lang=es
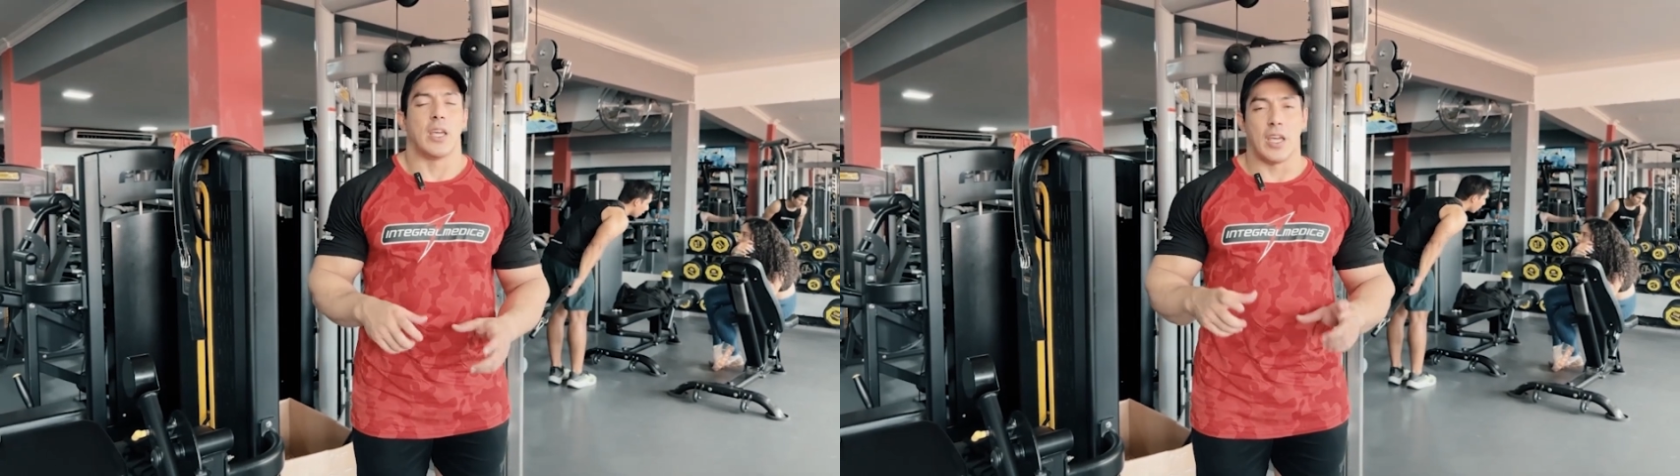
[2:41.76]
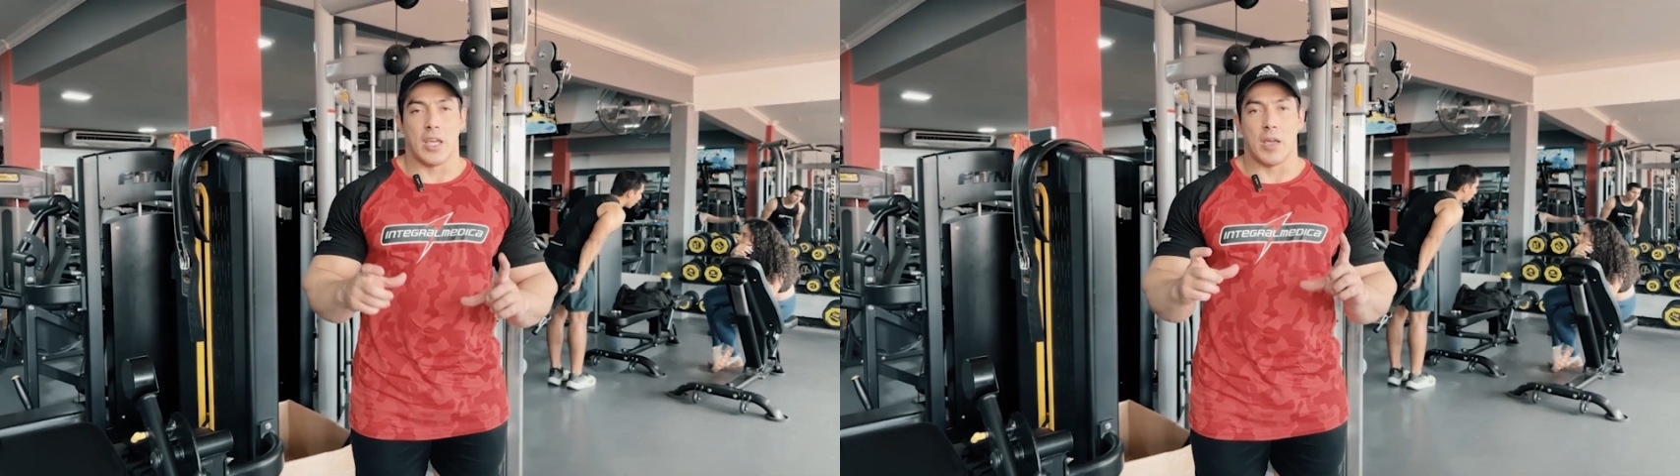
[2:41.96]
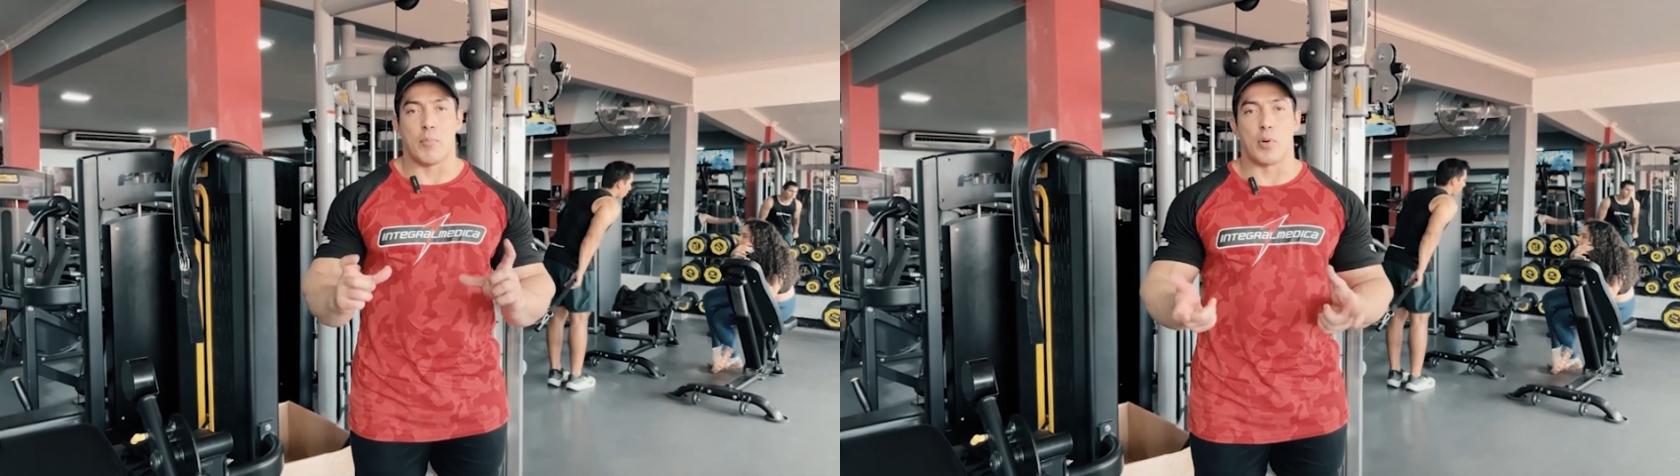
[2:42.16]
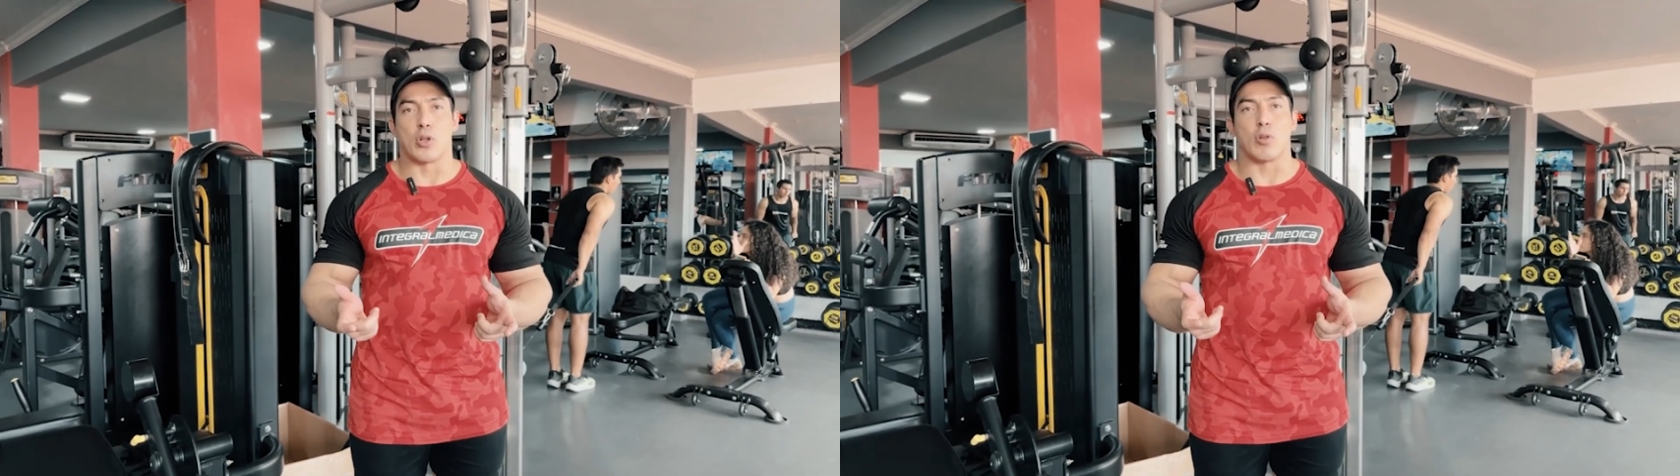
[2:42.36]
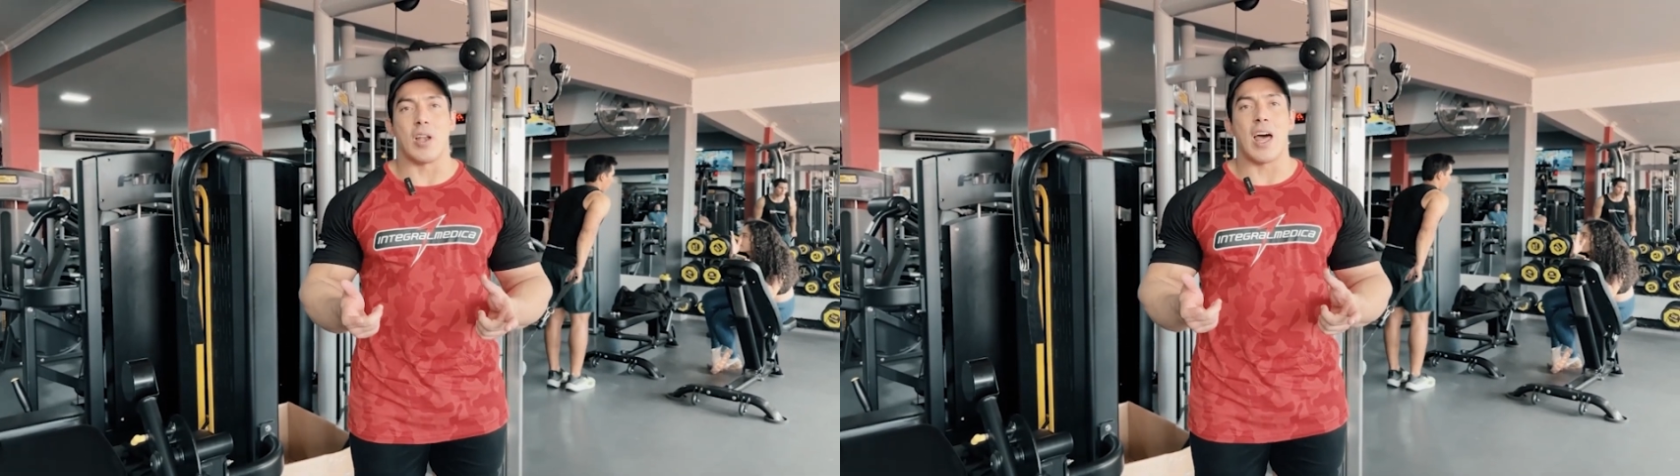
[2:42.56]
Eh, por
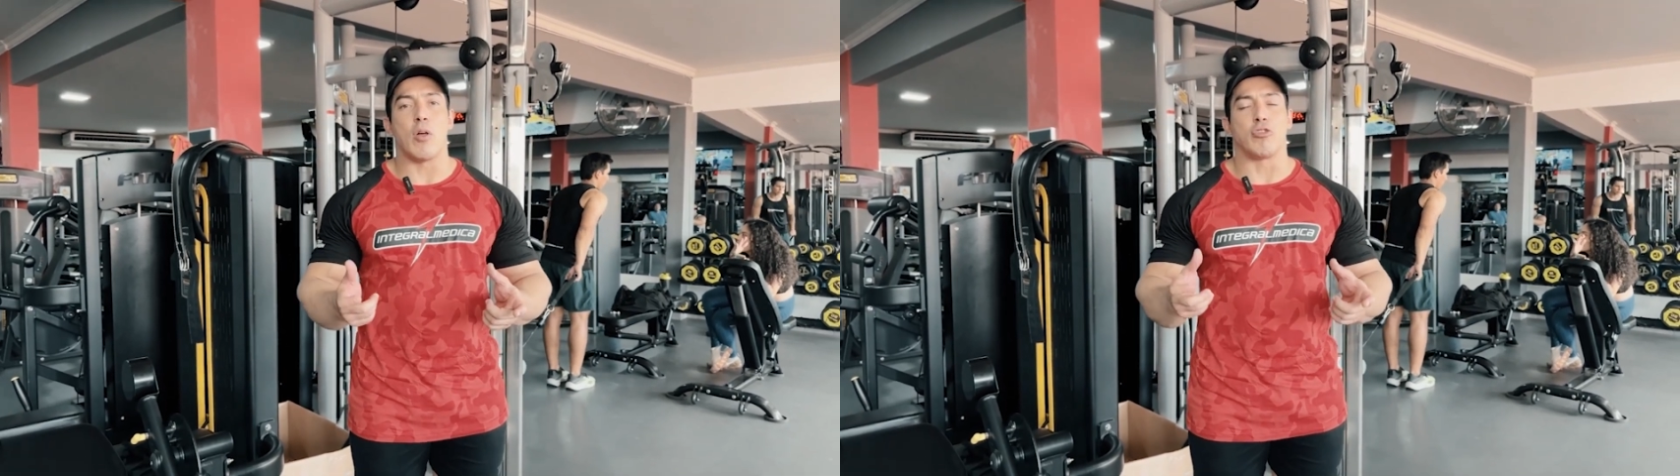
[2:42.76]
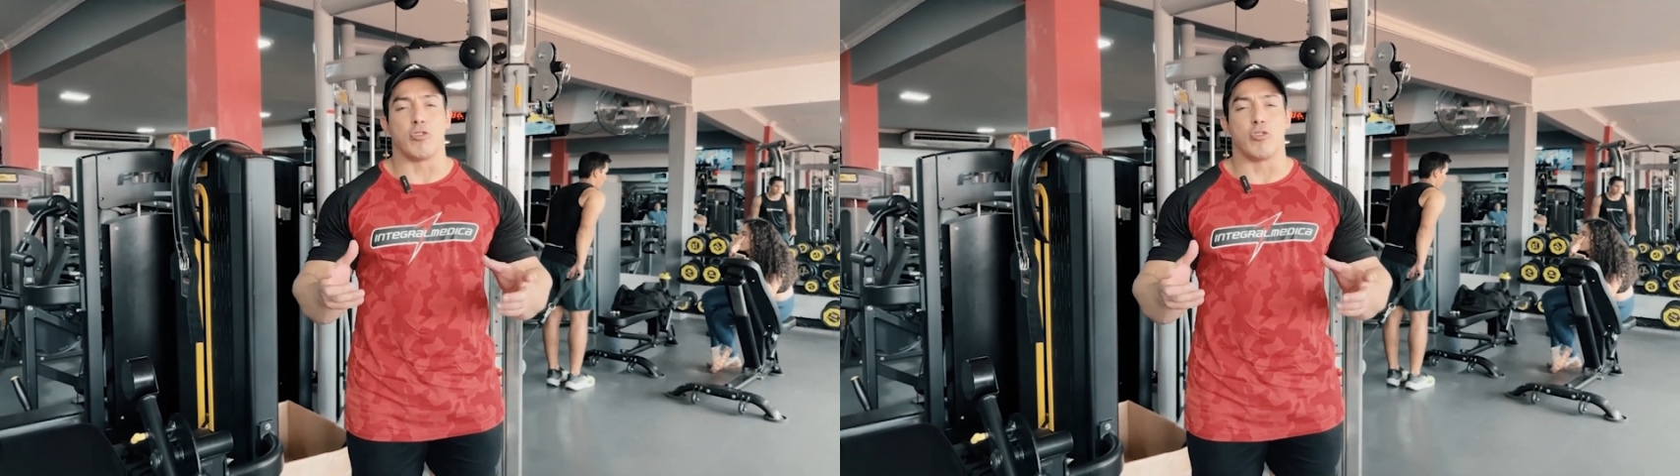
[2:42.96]
otro lado,